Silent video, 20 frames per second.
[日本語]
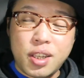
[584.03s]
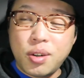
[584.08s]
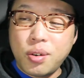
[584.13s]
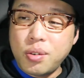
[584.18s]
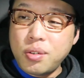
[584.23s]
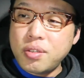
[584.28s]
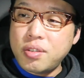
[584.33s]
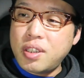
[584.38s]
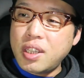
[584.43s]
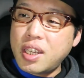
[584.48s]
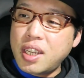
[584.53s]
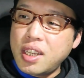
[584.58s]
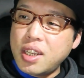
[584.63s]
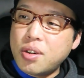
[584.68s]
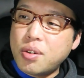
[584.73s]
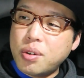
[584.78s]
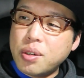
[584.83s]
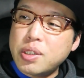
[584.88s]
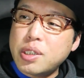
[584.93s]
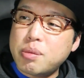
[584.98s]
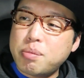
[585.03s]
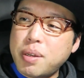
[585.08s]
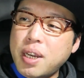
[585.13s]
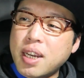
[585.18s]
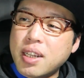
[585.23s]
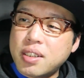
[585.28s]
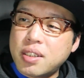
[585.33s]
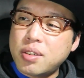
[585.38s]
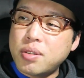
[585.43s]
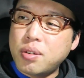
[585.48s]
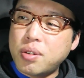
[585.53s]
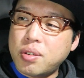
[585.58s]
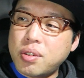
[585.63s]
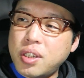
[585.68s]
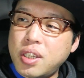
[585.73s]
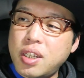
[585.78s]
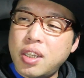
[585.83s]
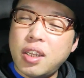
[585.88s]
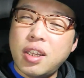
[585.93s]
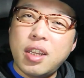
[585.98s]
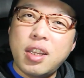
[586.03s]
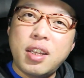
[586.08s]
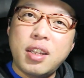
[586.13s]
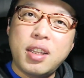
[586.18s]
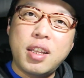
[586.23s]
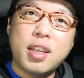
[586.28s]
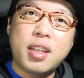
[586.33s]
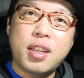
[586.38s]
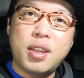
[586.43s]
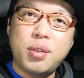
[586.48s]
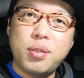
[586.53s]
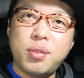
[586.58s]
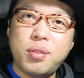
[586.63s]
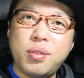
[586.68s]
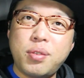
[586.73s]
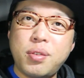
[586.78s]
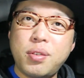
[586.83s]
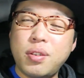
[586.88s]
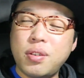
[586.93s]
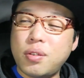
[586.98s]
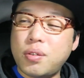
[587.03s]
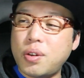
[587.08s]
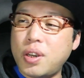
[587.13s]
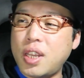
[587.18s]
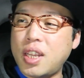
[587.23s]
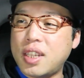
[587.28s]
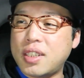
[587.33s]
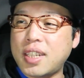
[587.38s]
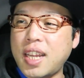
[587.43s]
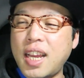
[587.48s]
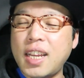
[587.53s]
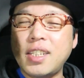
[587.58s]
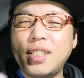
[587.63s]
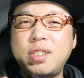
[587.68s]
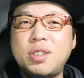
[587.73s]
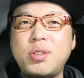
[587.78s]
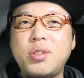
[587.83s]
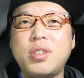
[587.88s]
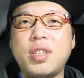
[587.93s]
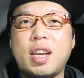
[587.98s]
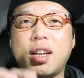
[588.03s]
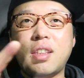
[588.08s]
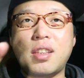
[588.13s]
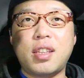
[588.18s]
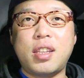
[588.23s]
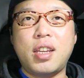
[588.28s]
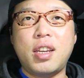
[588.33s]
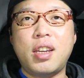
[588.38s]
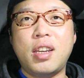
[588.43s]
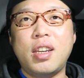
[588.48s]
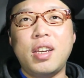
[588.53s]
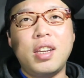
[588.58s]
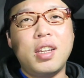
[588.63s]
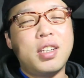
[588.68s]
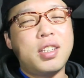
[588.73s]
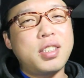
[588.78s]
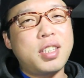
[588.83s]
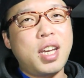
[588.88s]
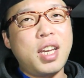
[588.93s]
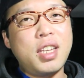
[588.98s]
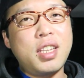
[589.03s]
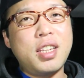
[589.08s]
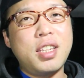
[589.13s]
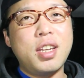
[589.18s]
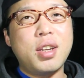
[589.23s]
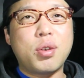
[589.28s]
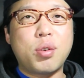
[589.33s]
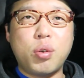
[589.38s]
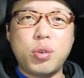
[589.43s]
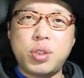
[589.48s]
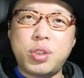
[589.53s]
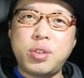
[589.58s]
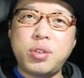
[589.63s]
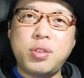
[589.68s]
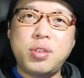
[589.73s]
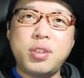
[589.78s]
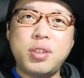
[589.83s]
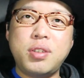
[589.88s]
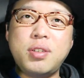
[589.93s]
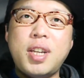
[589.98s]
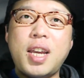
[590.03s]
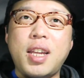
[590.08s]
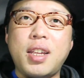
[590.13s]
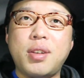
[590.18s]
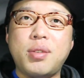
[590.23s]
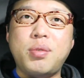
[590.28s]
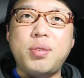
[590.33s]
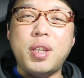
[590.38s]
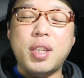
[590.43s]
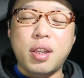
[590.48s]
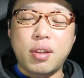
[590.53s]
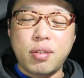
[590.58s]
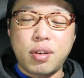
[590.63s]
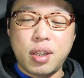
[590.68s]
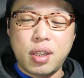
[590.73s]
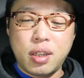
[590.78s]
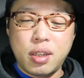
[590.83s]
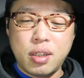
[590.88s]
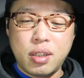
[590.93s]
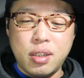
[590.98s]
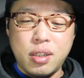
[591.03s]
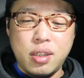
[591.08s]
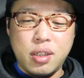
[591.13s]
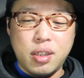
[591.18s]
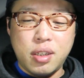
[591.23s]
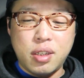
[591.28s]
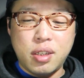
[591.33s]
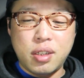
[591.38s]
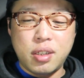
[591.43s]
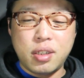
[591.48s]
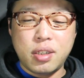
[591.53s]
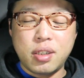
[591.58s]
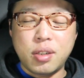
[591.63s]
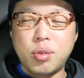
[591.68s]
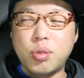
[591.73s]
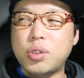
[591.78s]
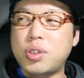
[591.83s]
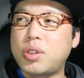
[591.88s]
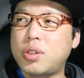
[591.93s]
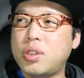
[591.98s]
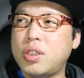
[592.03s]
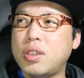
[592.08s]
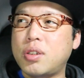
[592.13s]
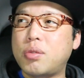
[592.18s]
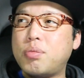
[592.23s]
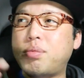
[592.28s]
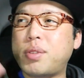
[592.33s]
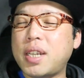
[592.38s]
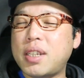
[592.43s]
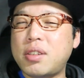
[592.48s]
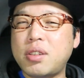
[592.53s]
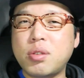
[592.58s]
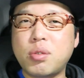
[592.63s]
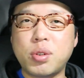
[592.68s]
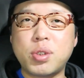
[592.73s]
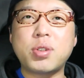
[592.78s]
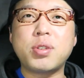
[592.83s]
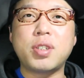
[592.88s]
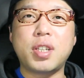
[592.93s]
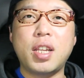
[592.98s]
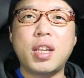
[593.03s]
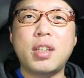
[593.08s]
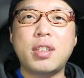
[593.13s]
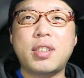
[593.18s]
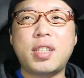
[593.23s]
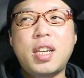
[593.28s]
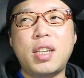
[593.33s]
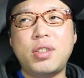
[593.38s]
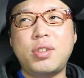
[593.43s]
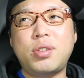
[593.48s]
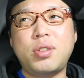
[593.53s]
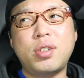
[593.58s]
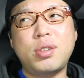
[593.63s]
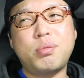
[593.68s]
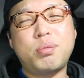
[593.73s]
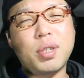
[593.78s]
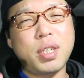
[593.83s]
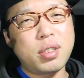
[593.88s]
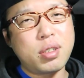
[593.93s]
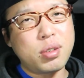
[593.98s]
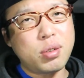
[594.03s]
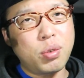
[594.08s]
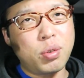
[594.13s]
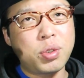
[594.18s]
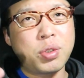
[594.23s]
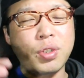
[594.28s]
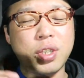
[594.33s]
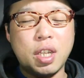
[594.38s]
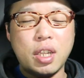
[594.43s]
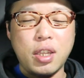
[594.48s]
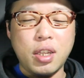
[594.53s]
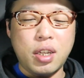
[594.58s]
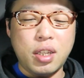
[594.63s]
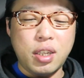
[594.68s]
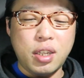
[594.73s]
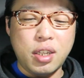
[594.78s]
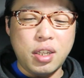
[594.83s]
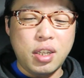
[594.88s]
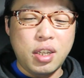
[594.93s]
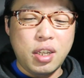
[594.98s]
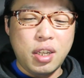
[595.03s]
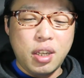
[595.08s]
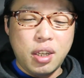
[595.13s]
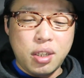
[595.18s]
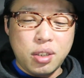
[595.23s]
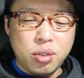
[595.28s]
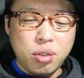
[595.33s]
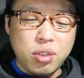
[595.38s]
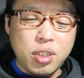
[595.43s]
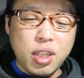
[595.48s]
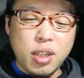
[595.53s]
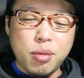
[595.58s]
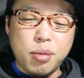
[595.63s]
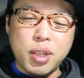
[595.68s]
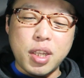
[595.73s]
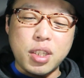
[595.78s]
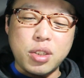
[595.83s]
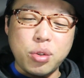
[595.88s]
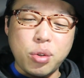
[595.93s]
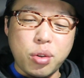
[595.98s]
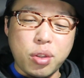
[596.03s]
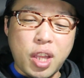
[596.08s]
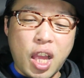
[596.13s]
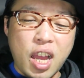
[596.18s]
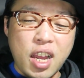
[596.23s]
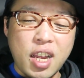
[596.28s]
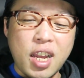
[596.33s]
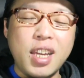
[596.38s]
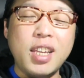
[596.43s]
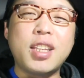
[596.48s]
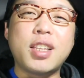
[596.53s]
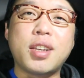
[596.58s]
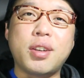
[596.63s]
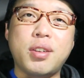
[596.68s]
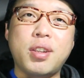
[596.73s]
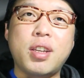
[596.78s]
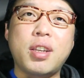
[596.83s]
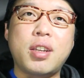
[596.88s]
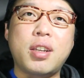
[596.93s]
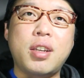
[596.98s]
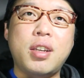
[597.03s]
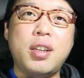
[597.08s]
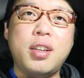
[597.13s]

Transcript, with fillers: 基本的にコスパがすごくいい。で、基本、これね、さんしゅるいあって、最近ね、ごしゅるいぐらいに増えたのかな。ごしゅるい。プラスごしゅるいね。さんしゅるいプラスごしゅるいだったかな。そっちはね、まだちょっと高いんだよね。